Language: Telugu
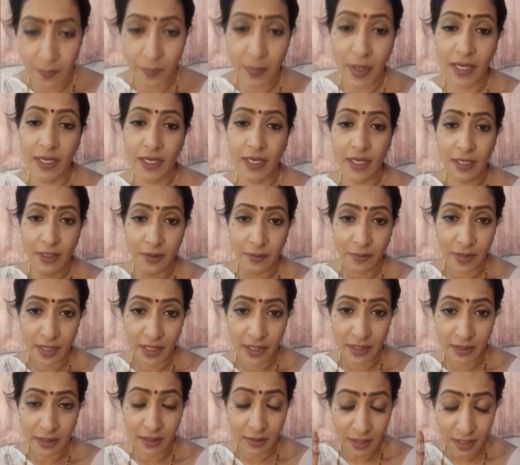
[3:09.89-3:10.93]
పన్నెండు
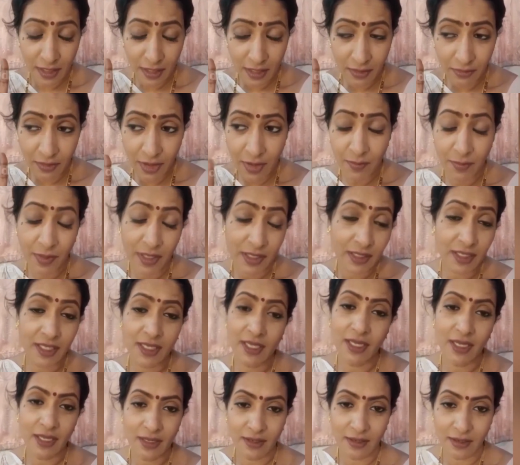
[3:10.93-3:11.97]
మంది ఇరవై
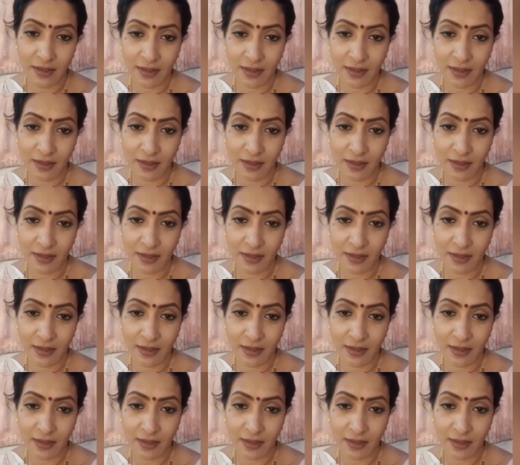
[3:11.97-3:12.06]
మందికి